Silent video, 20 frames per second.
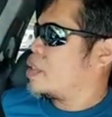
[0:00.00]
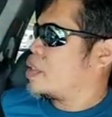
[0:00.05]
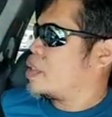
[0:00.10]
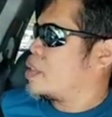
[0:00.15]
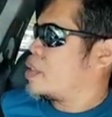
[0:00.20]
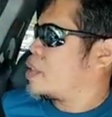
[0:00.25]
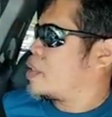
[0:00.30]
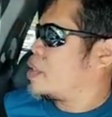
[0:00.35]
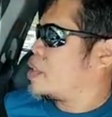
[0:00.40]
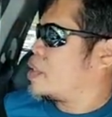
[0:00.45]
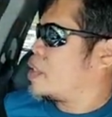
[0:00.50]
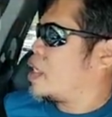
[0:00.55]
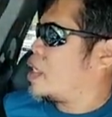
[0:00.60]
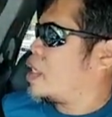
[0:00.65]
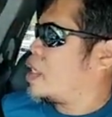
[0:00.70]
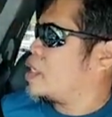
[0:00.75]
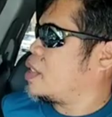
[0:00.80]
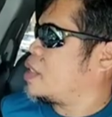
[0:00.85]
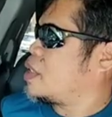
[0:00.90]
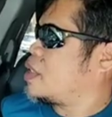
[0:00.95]
Ayan,
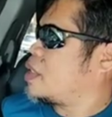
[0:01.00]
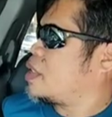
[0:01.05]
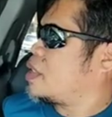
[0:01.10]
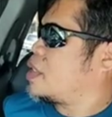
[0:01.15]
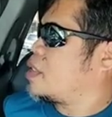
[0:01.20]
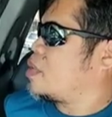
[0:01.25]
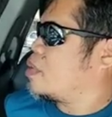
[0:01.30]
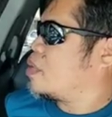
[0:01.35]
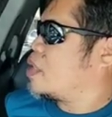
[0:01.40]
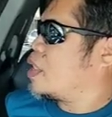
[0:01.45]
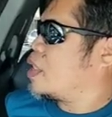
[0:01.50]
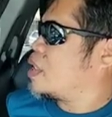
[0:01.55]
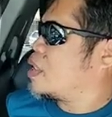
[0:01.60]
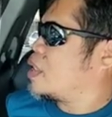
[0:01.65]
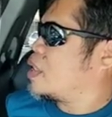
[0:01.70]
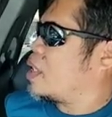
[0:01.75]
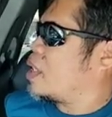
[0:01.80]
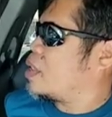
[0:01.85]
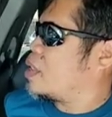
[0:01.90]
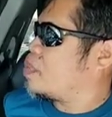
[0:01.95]
yung gate ng
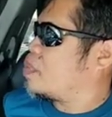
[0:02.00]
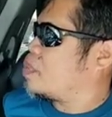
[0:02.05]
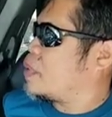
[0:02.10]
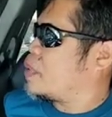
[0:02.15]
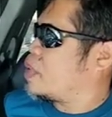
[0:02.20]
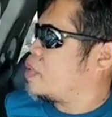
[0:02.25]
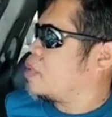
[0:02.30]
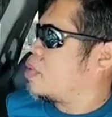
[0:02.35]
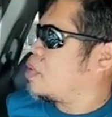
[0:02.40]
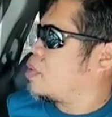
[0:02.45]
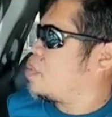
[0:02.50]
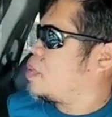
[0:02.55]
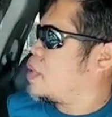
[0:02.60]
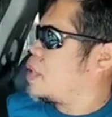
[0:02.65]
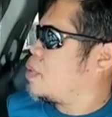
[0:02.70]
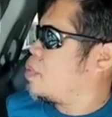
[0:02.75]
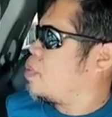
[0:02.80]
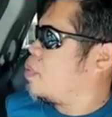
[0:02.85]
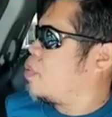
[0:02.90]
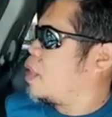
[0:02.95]
Pinoy Big
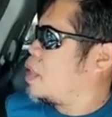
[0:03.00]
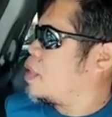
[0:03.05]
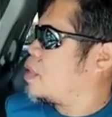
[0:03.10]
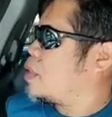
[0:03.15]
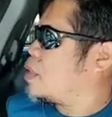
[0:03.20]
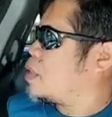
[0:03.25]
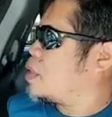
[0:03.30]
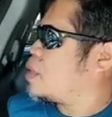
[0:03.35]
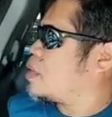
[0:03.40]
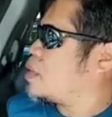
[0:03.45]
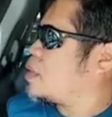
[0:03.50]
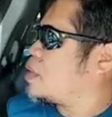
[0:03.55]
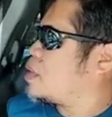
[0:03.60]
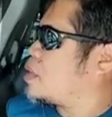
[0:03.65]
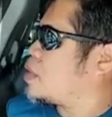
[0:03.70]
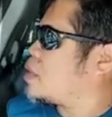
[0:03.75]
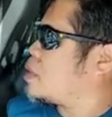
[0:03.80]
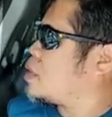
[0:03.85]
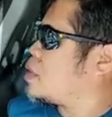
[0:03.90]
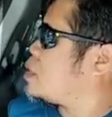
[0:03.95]
Brother.
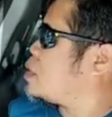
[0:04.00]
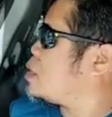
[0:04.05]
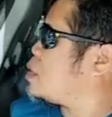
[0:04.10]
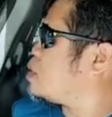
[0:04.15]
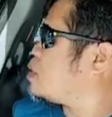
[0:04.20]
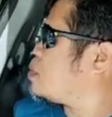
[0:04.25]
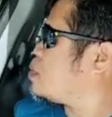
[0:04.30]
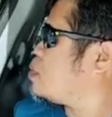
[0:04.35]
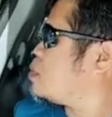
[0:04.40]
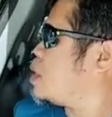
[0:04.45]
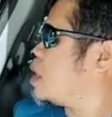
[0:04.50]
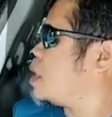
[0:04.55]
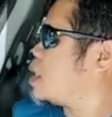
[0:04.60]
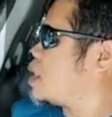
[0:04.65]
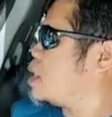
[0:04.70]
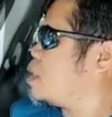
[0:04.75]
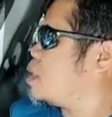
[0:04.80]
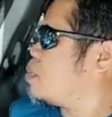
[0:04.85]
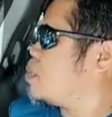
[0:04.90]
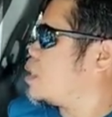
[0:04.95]
Malaki
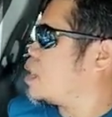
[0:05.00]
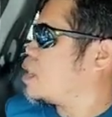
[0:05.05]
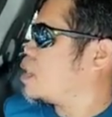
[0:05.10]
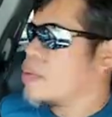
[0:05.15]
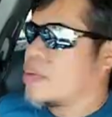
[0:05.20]
din pala to.